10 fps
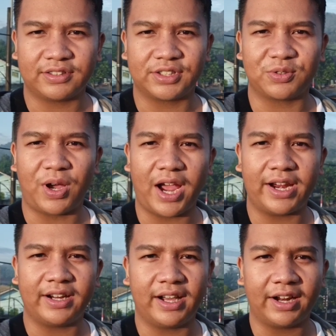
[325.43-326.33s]
sesuai
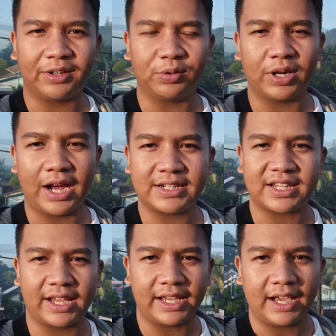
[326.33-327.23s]
dengan dugaan
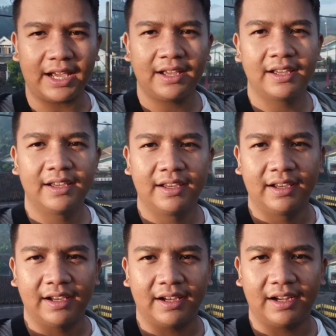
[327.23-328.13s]
saya
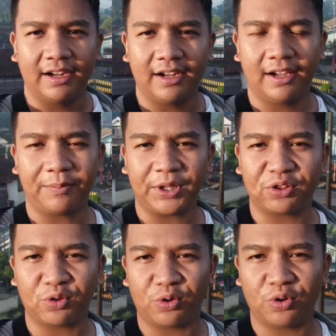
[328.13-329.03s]
eh,
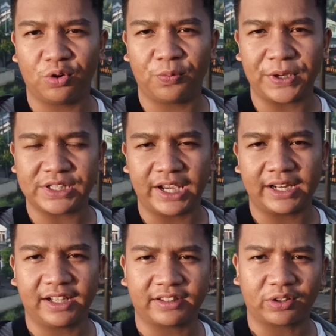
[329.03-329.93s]
pintu
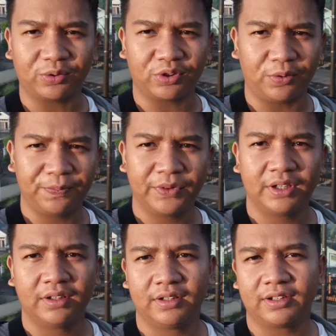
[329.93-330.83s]
PJL-nya tertutup.
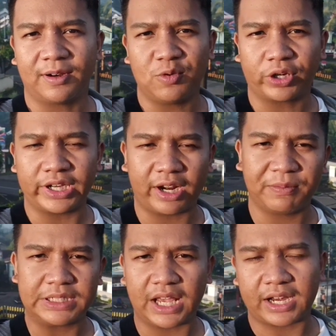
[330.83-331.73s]
Kemungkinan
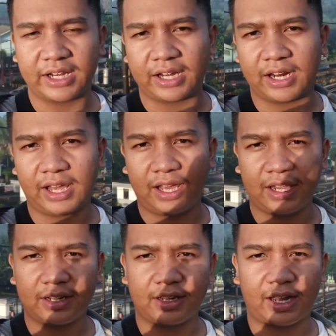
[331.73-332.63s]
besar ini adalah
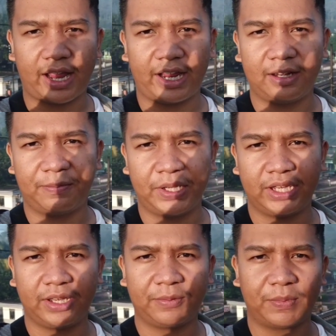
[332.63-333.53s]
KLB
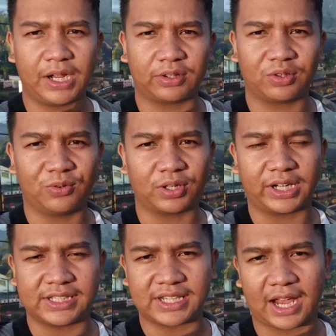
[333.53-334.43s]
Batu
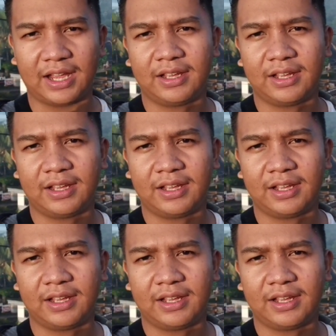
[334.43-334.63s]
Kerica